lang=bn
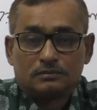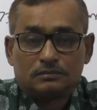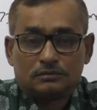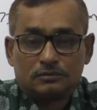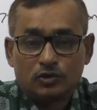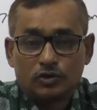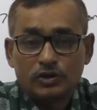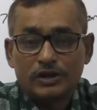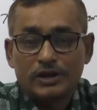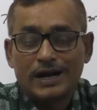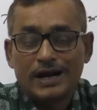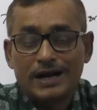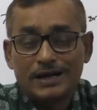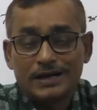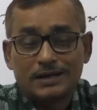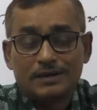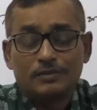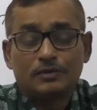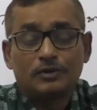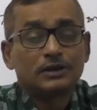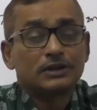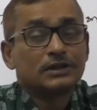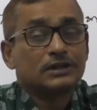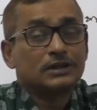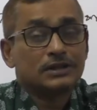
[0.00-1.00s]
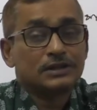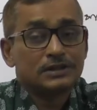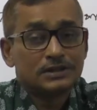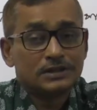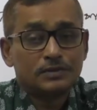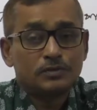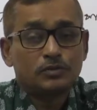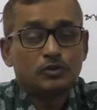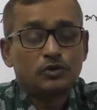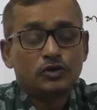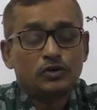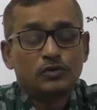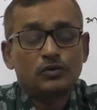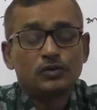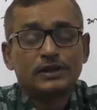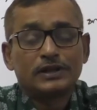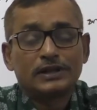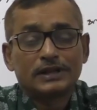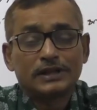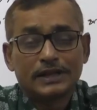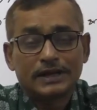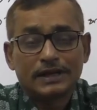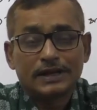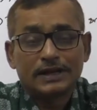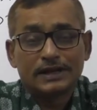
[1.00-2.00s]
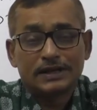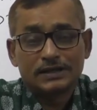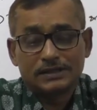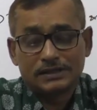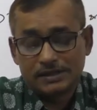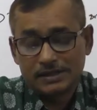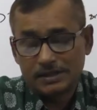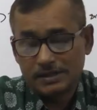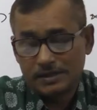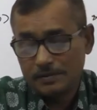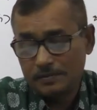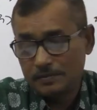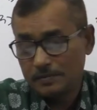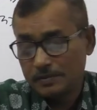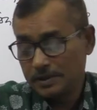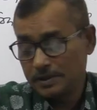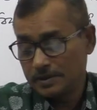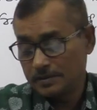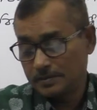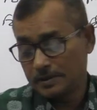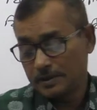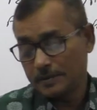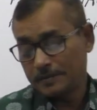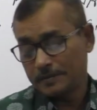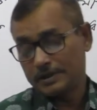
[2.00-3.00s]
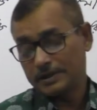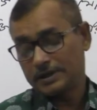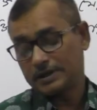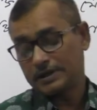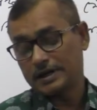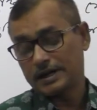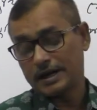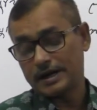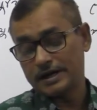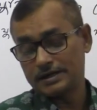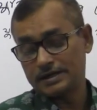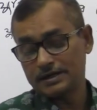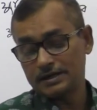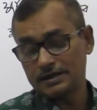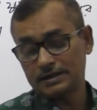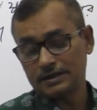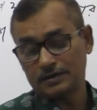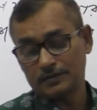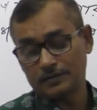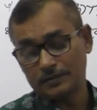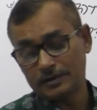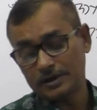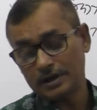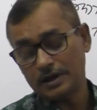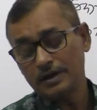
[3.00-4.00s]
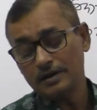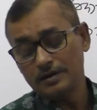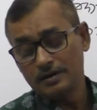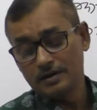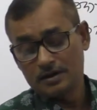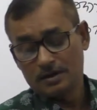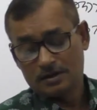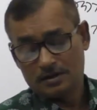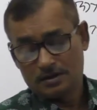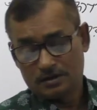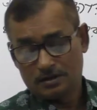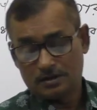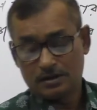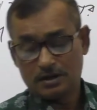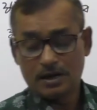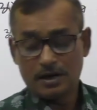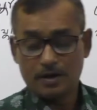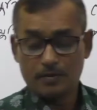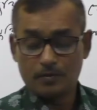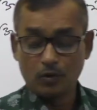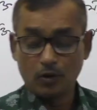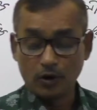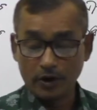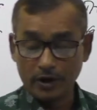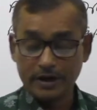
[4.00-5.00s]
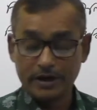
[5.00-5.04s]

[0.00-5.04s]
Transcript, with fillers: বই ঘাটা বলতে যে বইগুলো দেখার সেই ব্যাপারটা ঘাটটা তোমরা বই